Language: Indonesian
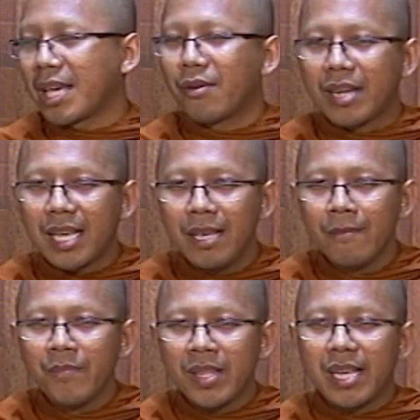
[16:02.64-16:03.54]
teori,
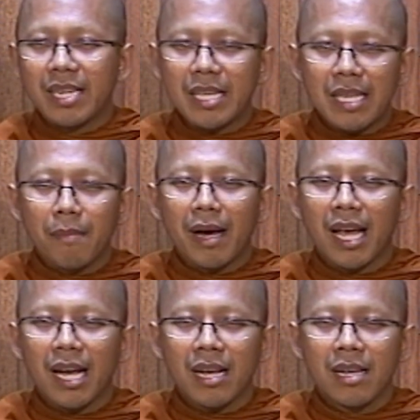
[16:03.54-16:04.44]
jadinya
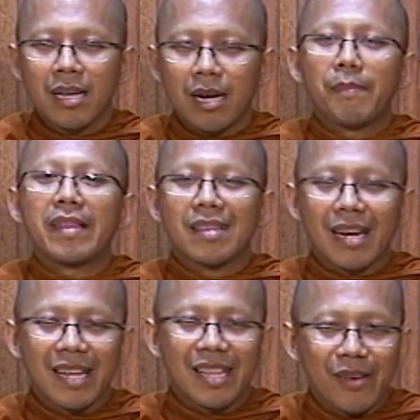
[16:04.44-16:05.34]
malah
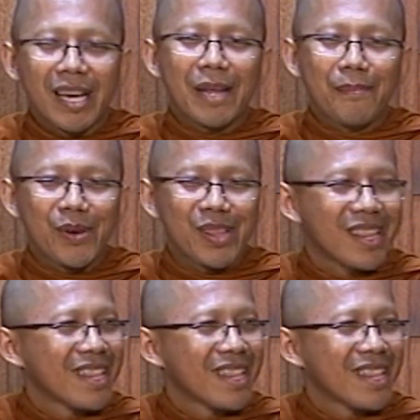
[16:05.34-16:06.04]
keminter, itu yang repot.